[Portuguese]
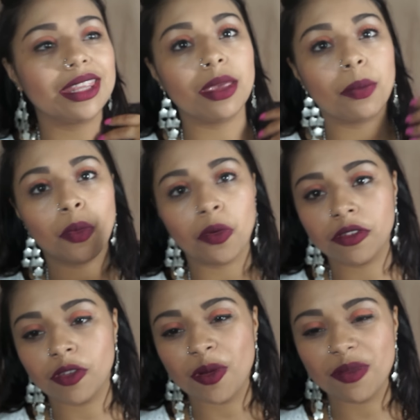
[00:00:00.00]

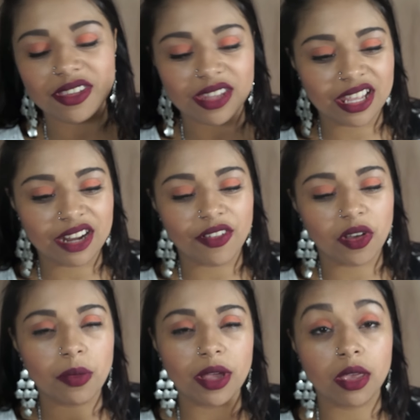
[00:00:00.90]
Depois eu comecei a gravar
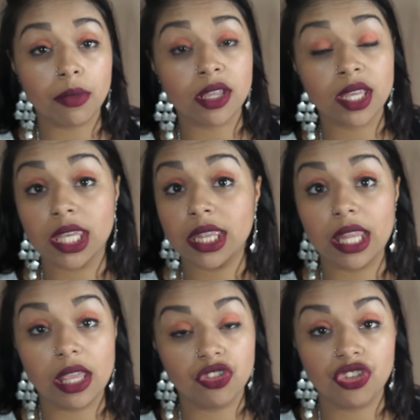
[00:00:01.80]
com uma câmera que
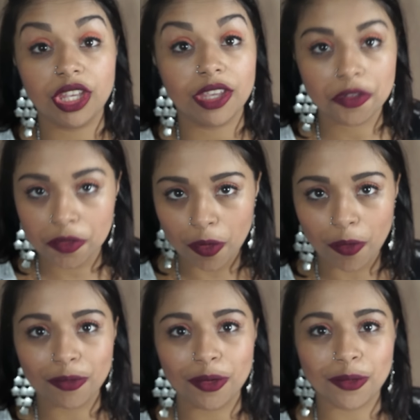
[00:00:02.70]
nem tinha
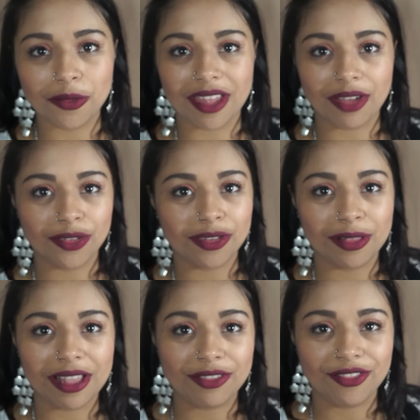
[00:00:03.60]
som, eu usava o
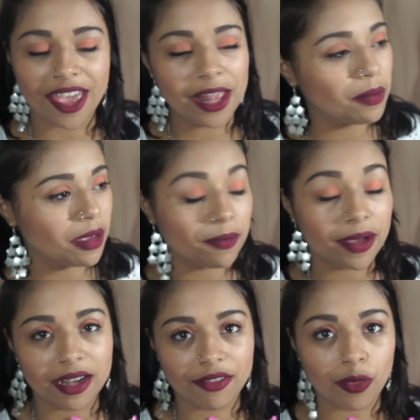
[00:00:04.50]
celular velho mesmo para
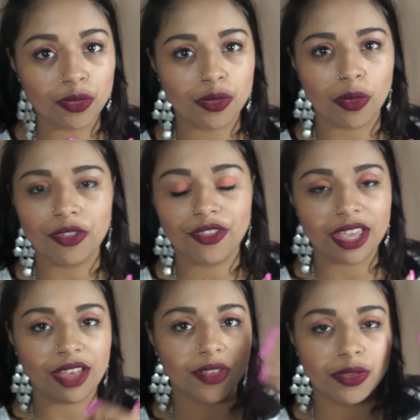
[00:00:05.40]
gravar o som e
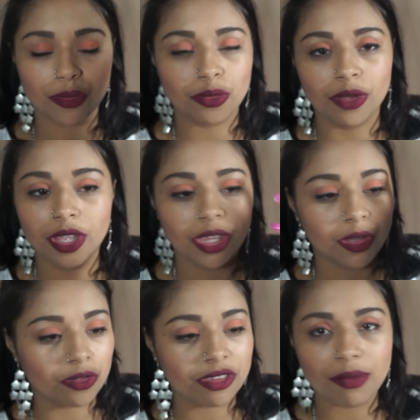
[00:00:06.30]
ficava tudo
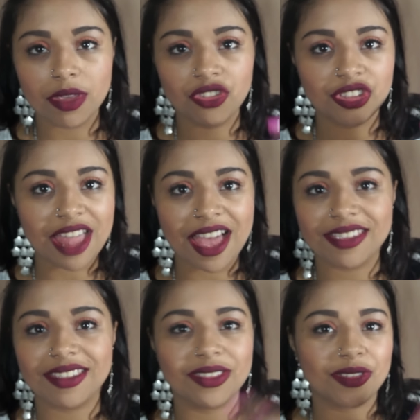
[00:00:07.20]
que eu não sabia editar,
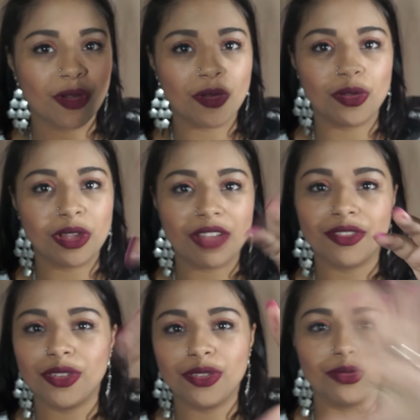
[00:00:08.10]
só colocava
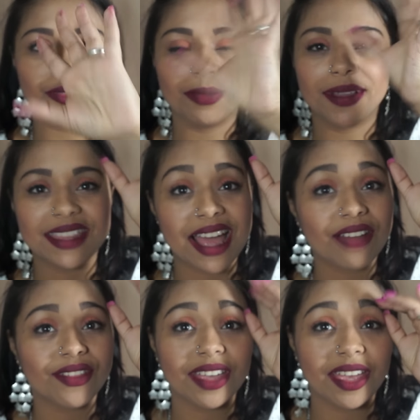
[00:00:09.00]
os dois juntos e
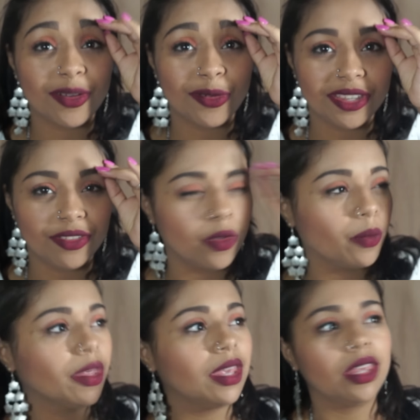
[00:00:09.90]
mandava, era horrível.
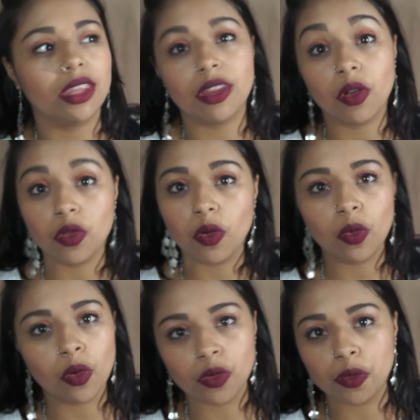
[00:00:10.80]
Então eu não
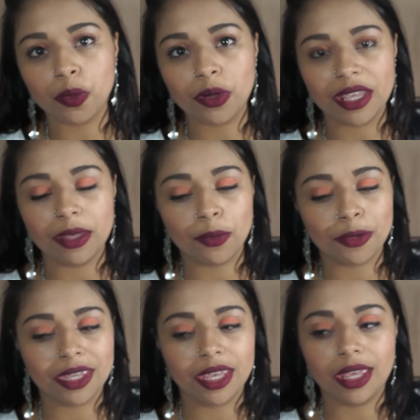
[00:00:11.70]
conto por aí
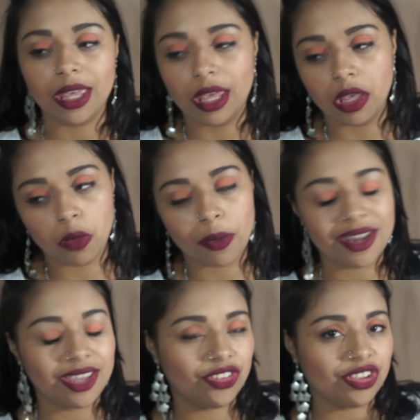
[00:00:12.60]
porque eu
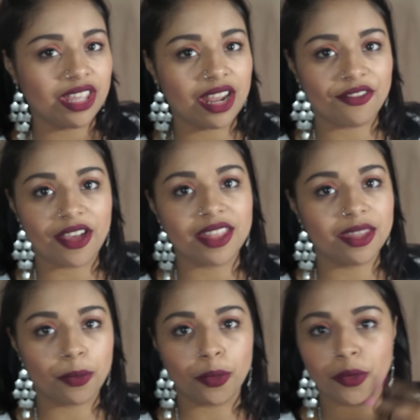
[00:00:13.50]
parei de gravar
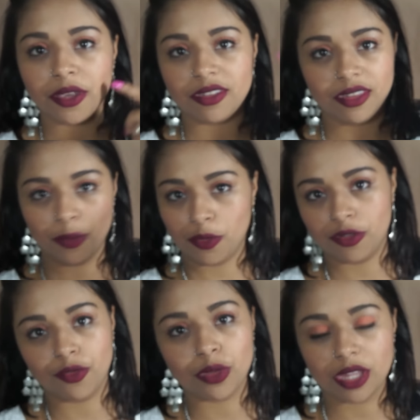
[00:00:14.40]
depois e depois
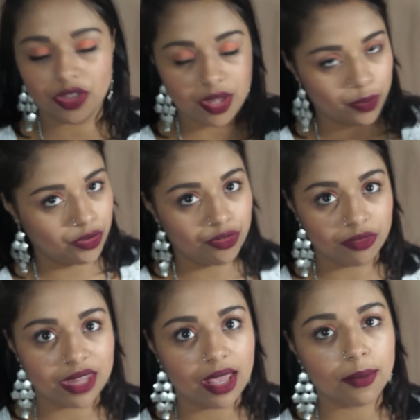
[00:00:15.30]
eu voltei depois de
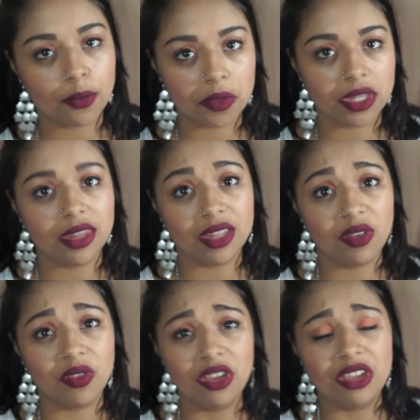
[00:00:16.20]
um tempo,
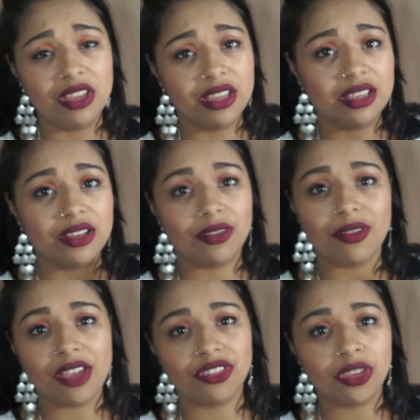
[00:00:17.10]
então
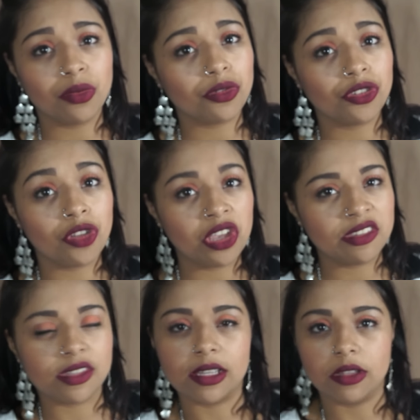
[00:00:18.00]
acho que uns
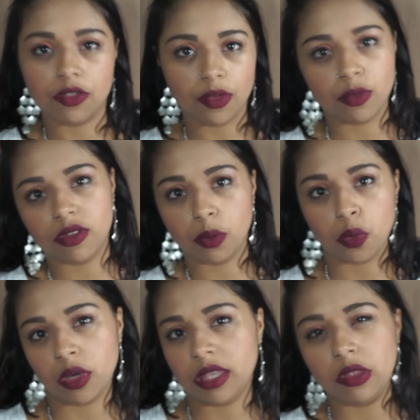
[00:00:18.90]
dois anos, vamos se
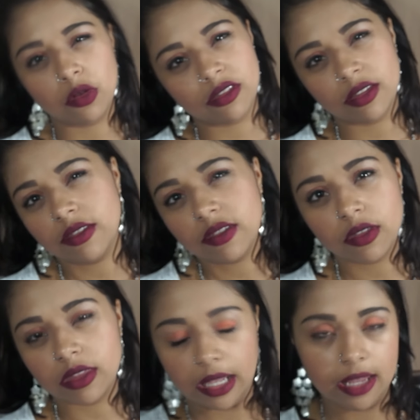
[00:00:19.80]
pôr aí, dois anos e
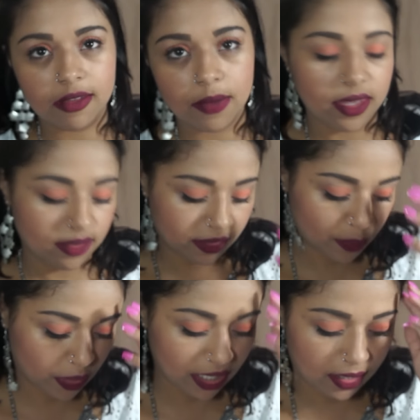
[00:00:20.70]
três meses,
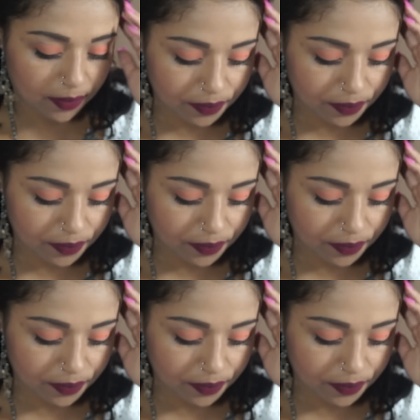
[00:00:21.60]
por aí.